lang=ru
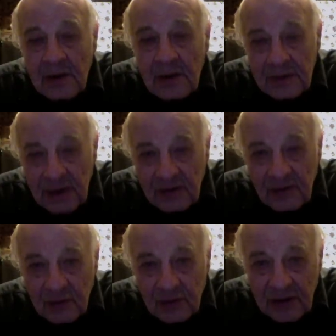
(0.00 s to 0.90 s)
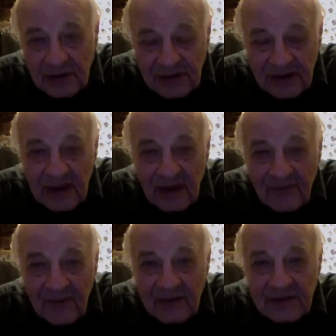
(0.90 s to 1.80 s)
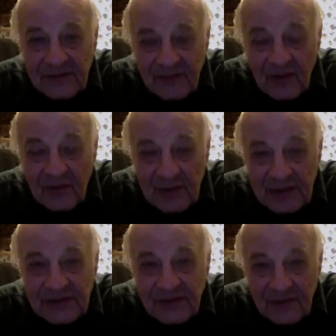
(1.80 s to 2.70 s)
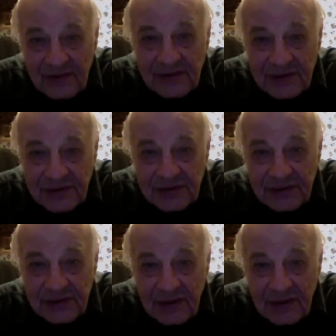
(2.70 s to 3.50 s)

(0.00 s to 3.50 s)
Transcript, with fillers: найдут клан Рокфеллера свое место в этой жизни.